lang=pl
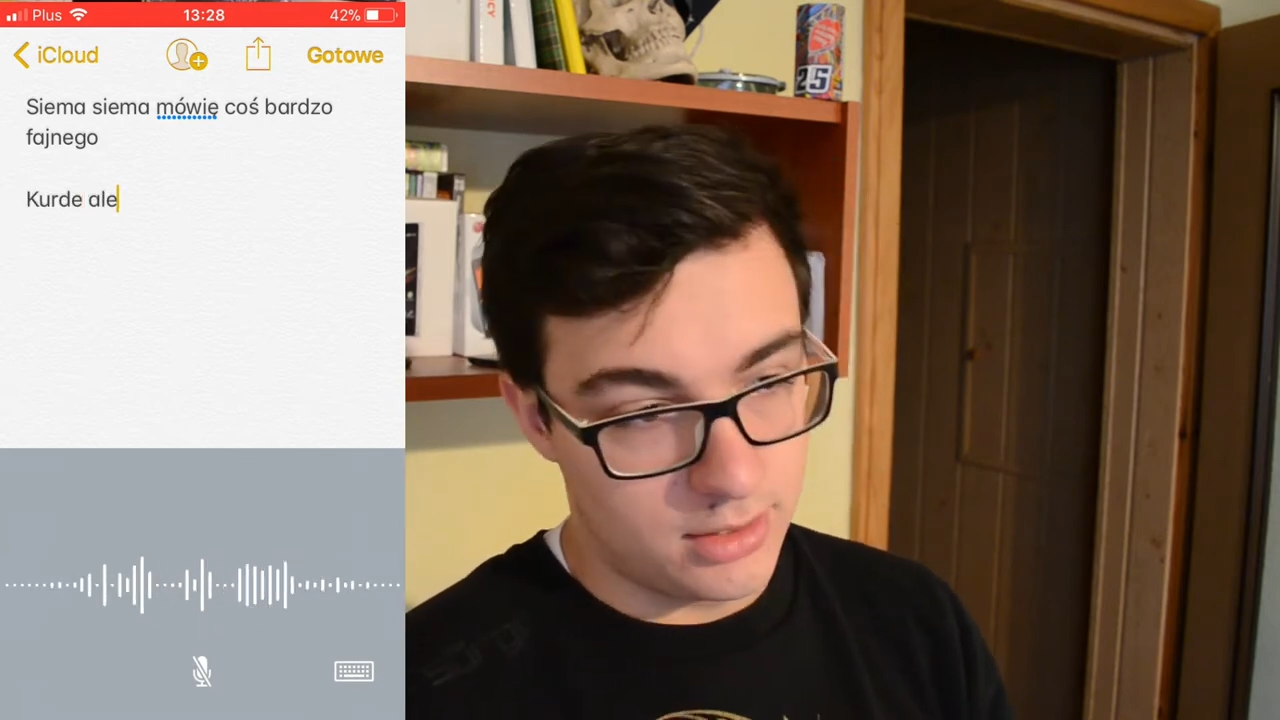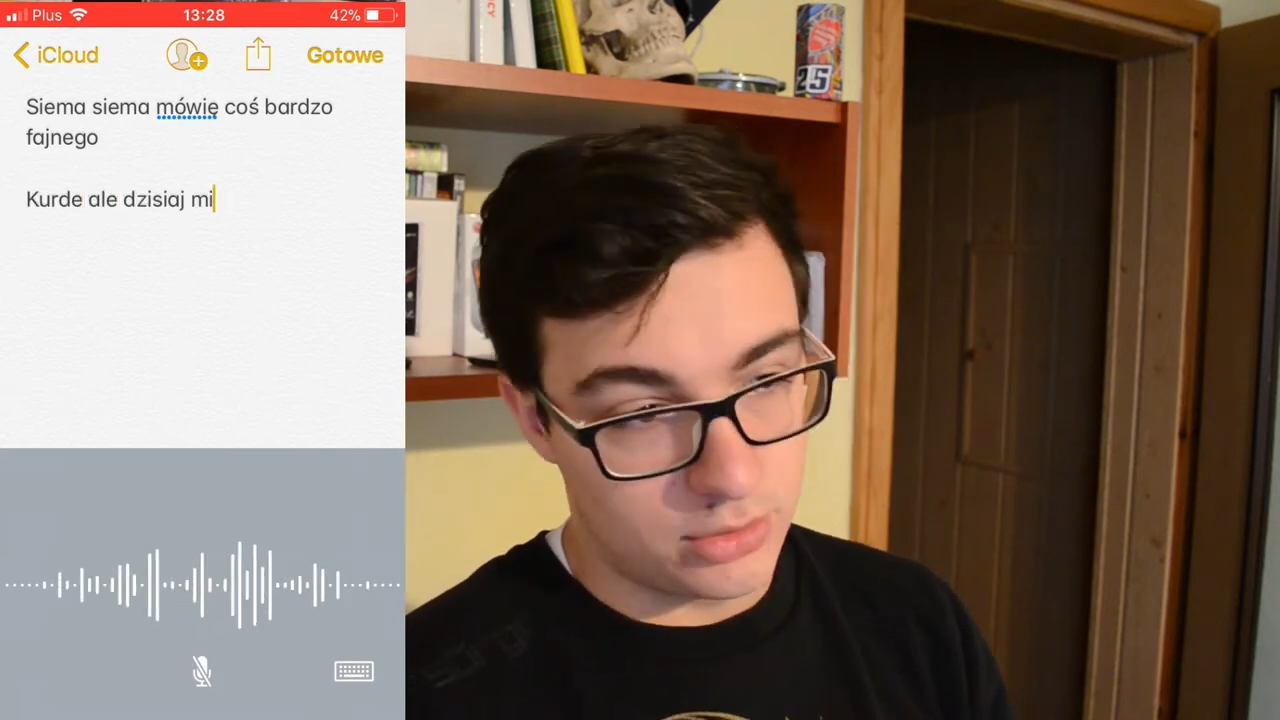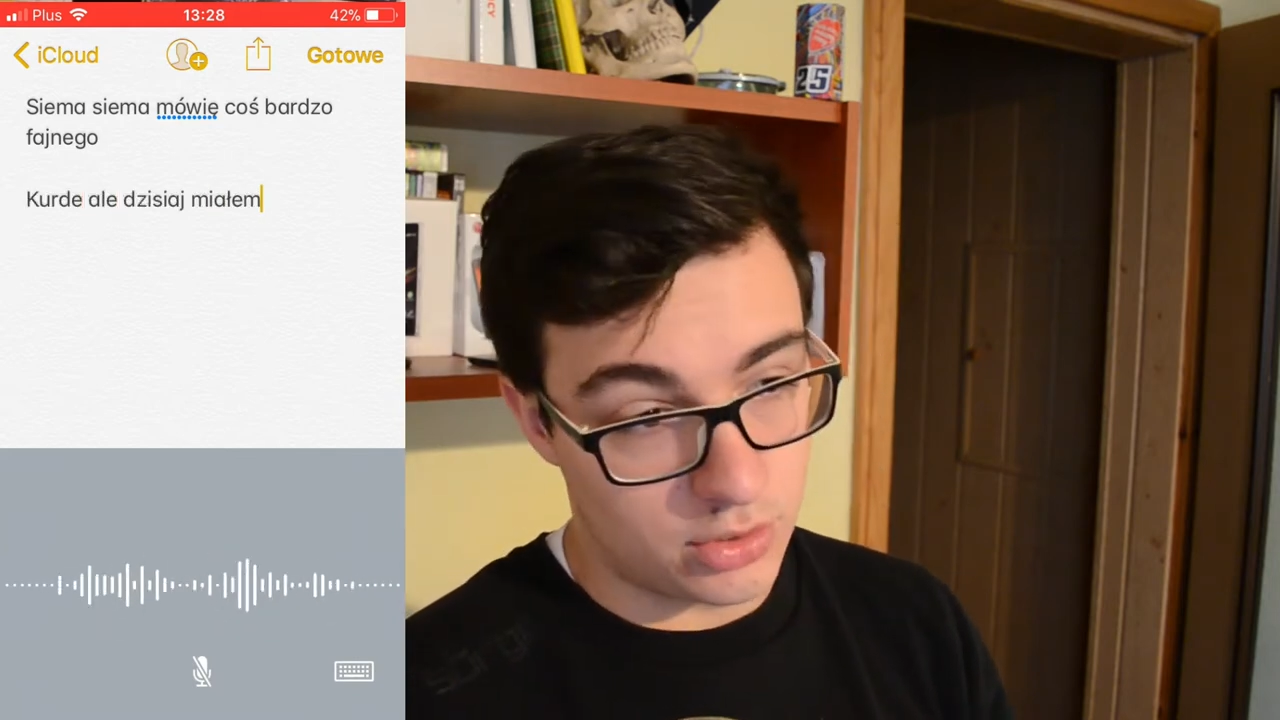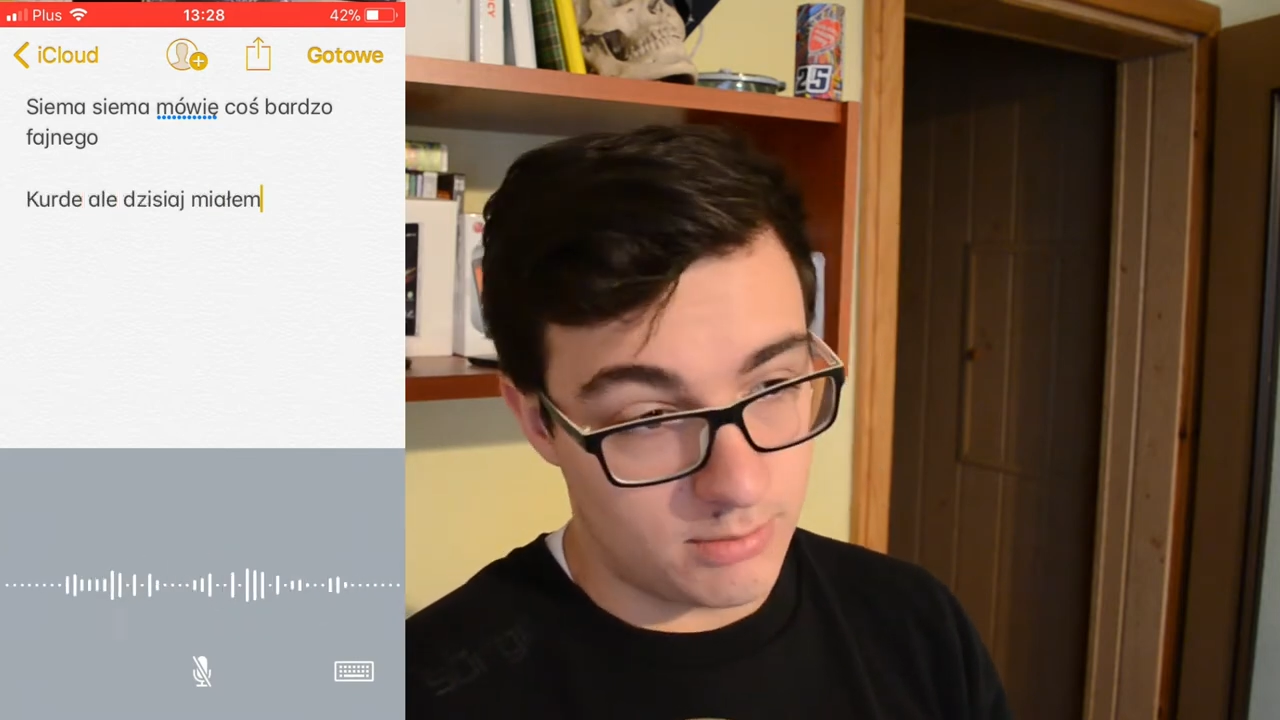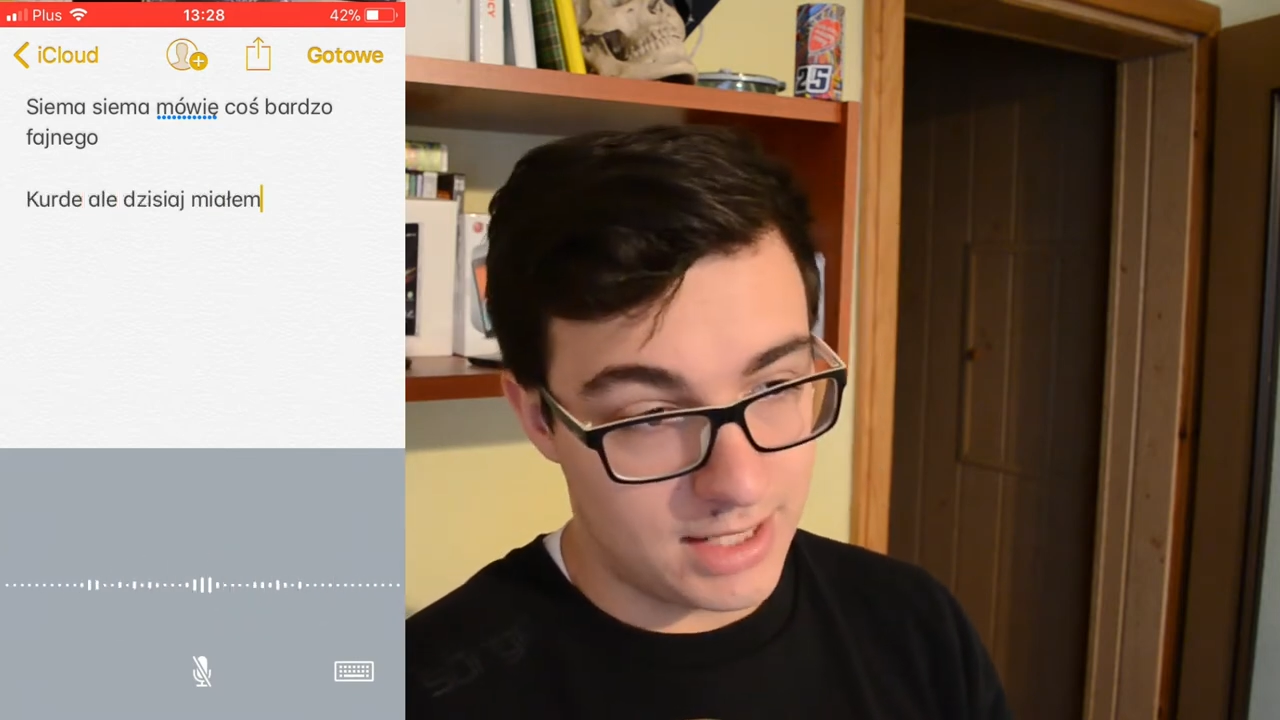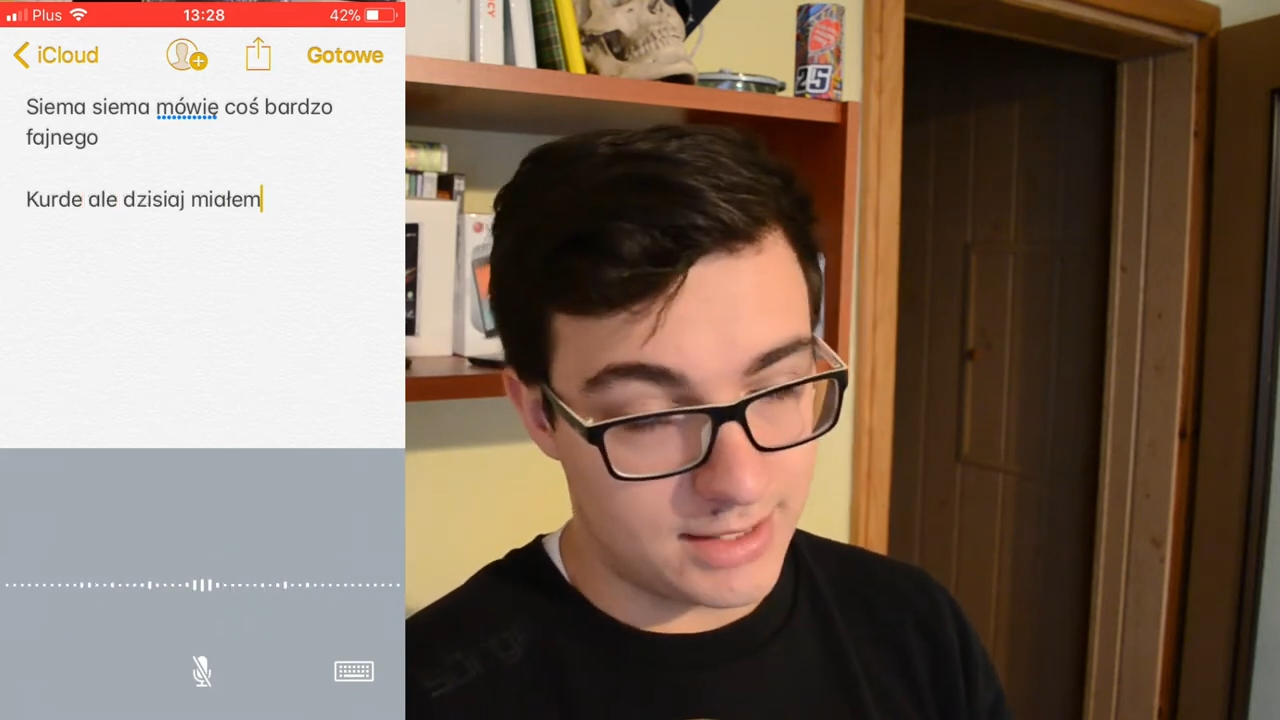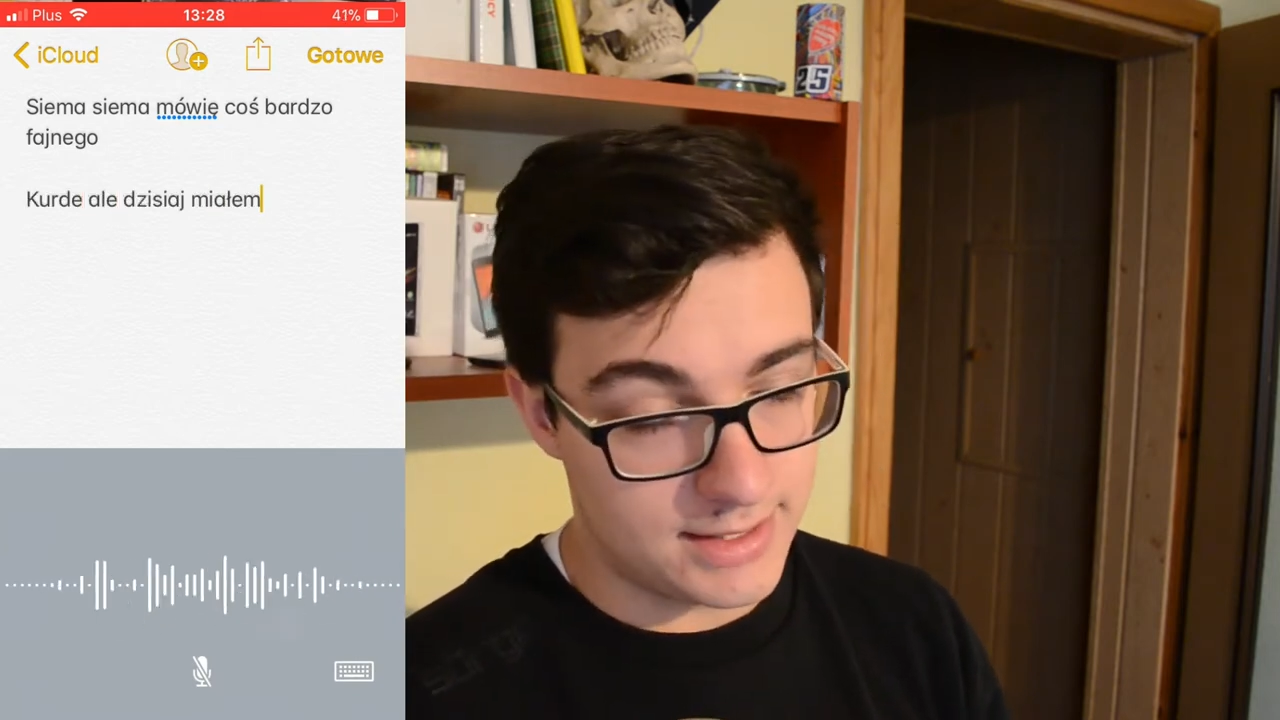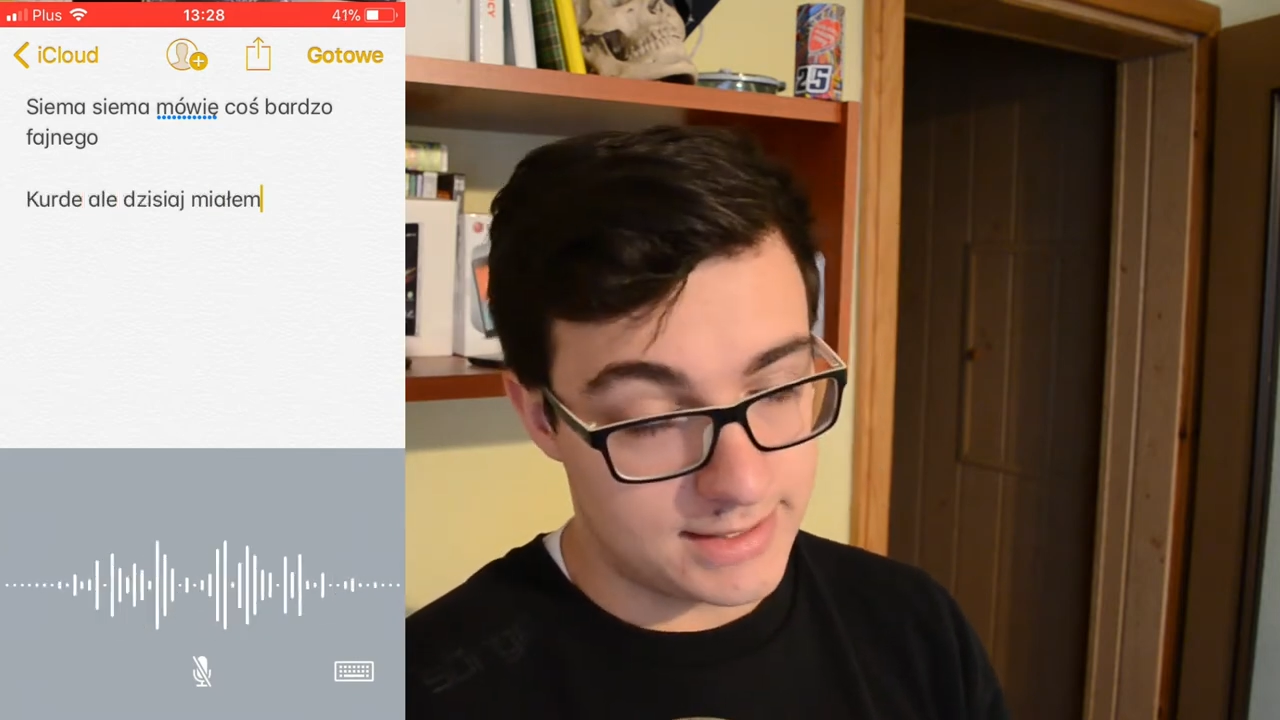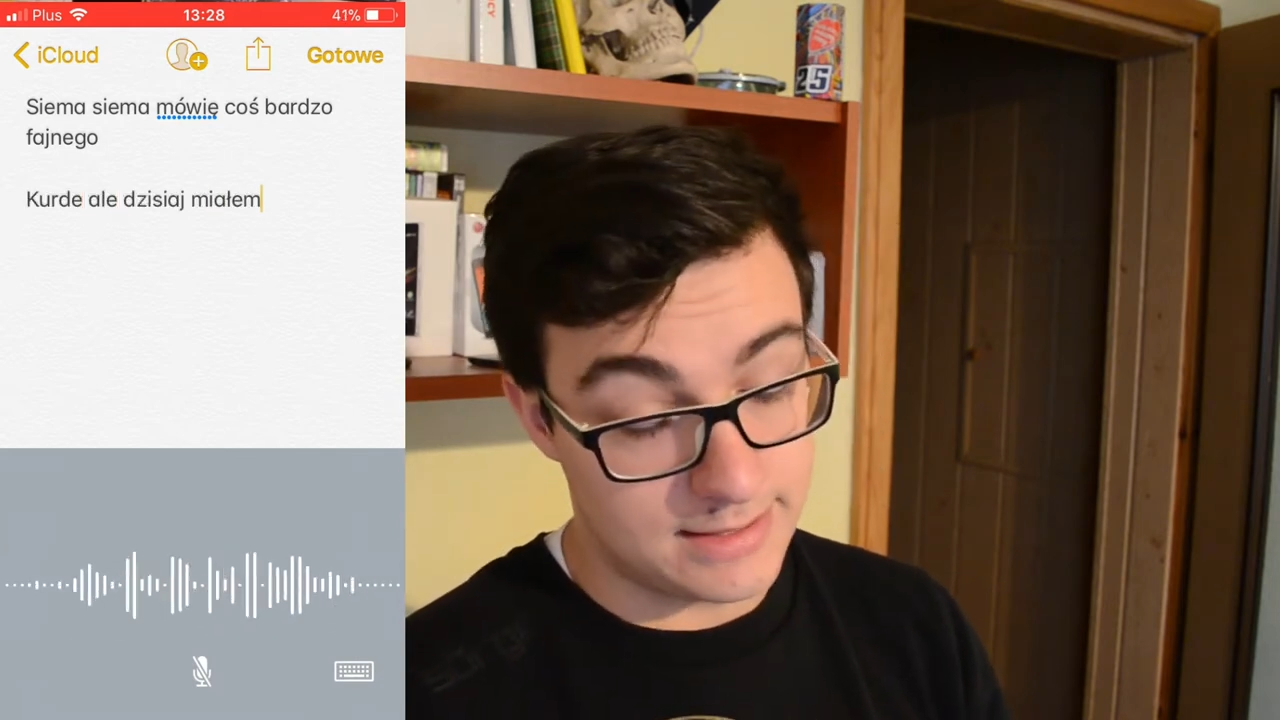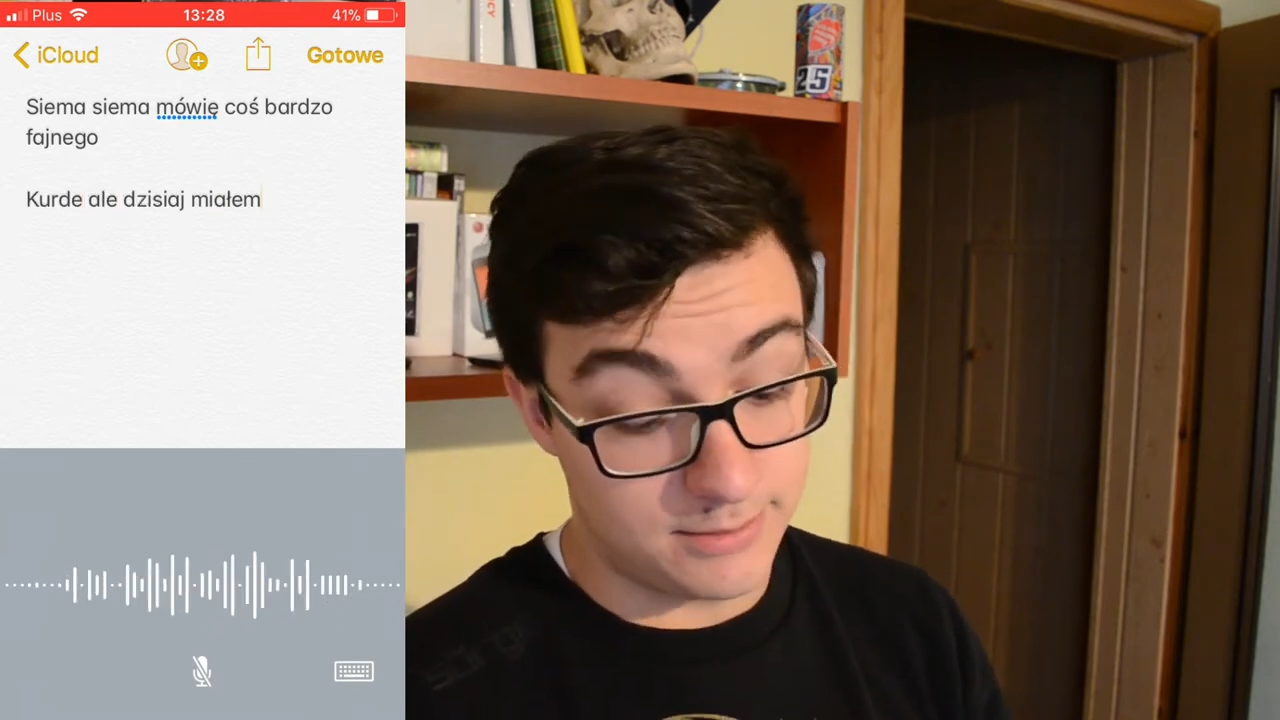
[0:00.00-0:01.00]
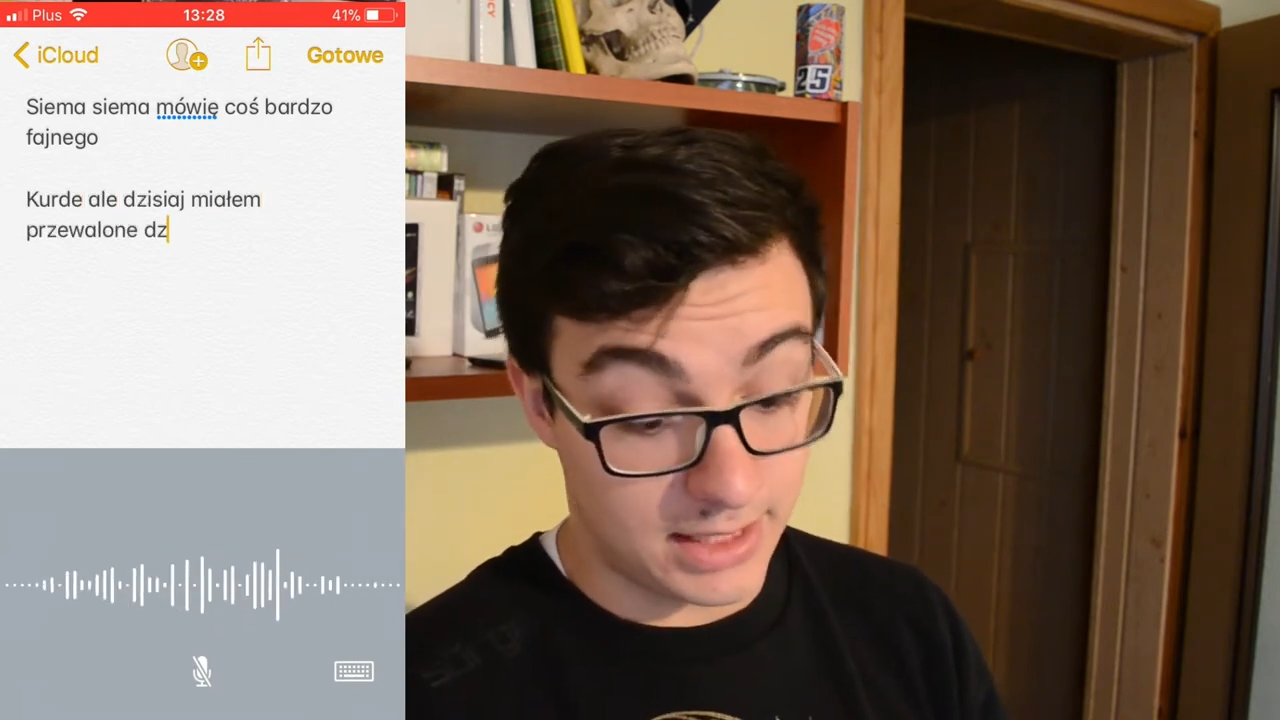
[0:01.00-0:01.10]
Normalnie jestem